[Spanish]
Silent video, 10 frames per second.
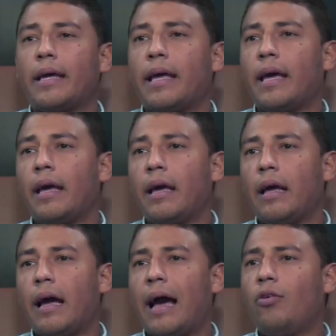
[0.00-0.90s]
que
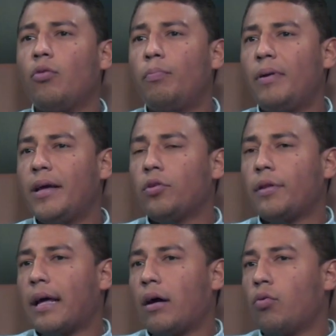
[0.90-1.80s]
hay un pleno
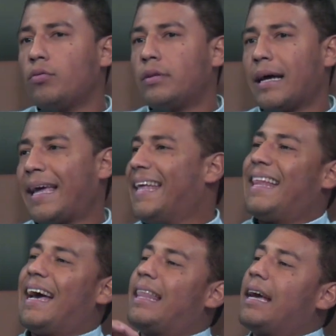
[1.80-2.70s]
de la Junta que
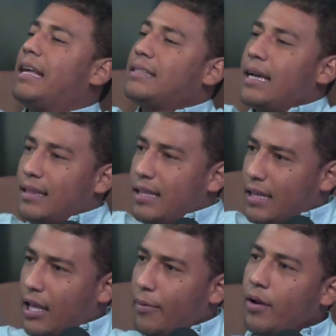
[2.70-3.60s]
nada quizás
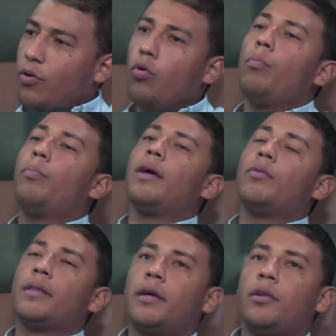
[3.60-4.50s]
tiene que ver con un
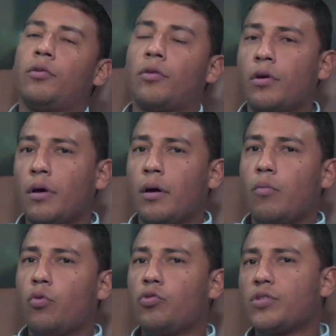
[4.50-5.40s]
pleno anterior.
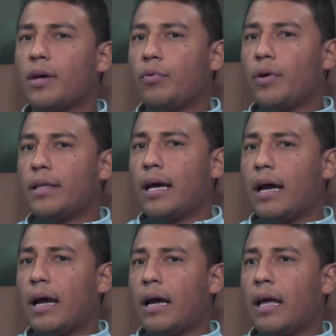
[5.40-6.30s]
Muchos
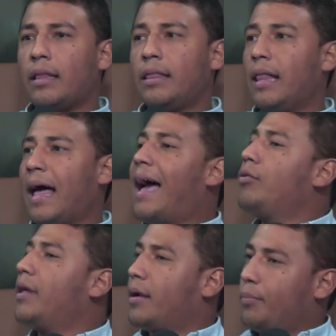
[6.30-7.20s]
apuestan a que hay
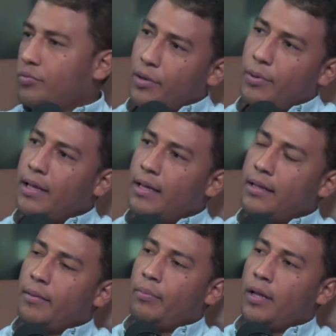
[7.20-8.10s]
una responsabilidad
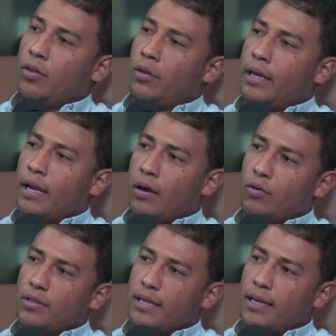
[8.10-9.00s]
de este pleno, de que las
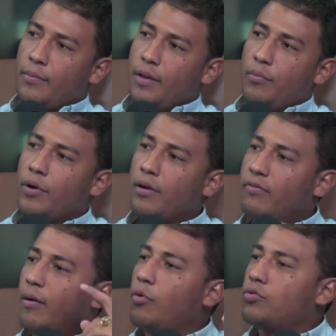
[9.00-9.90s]
cosas salgan bien por el
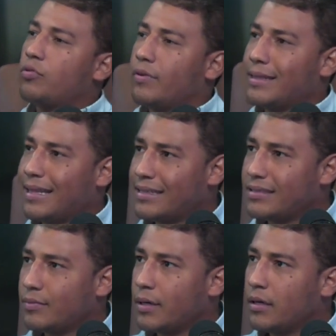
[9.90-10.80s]
famoso fantasma
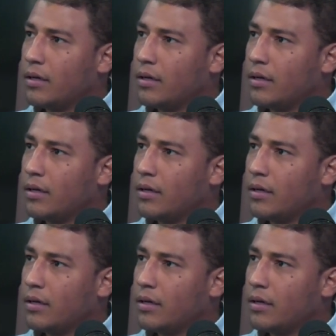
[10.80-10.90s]
fantasma